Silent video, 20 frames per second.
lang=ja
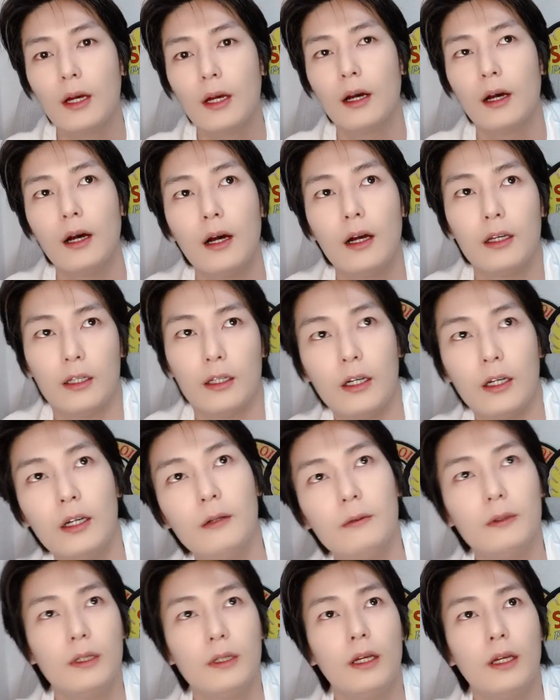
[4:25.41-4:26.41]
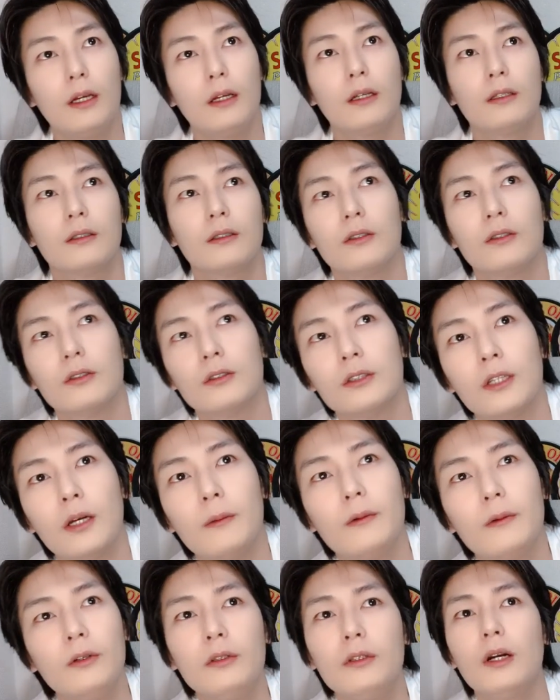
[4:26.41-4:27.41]
ああ矢上蓮こんな
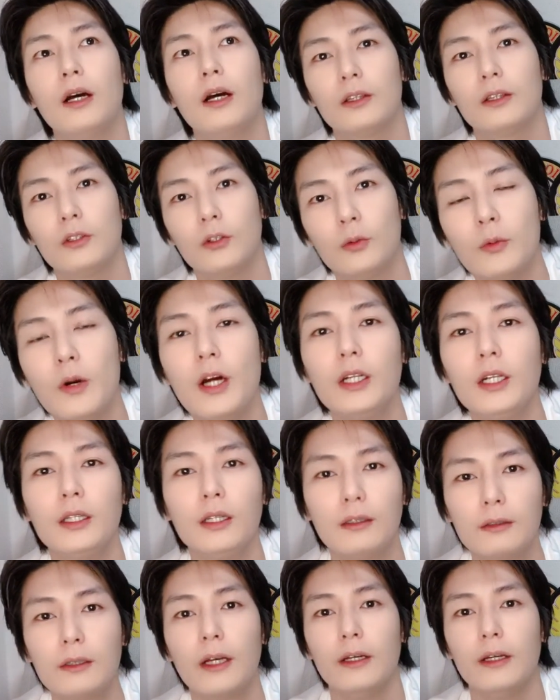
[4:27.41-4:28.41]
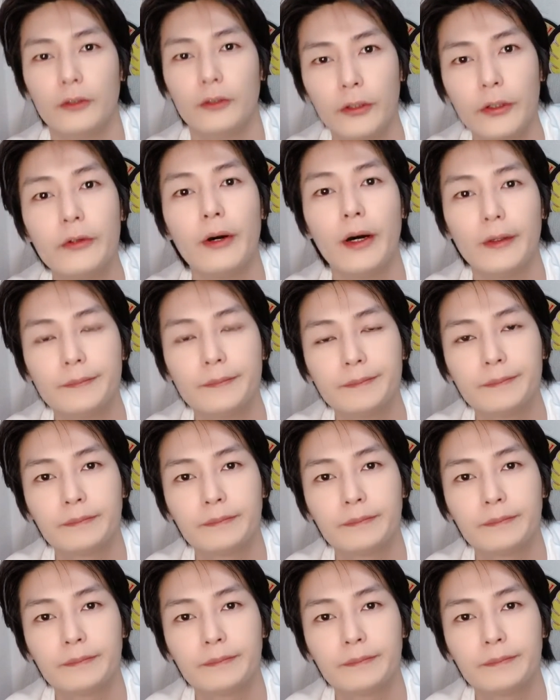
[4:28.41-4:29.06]
もんかって思われたくない、俺は。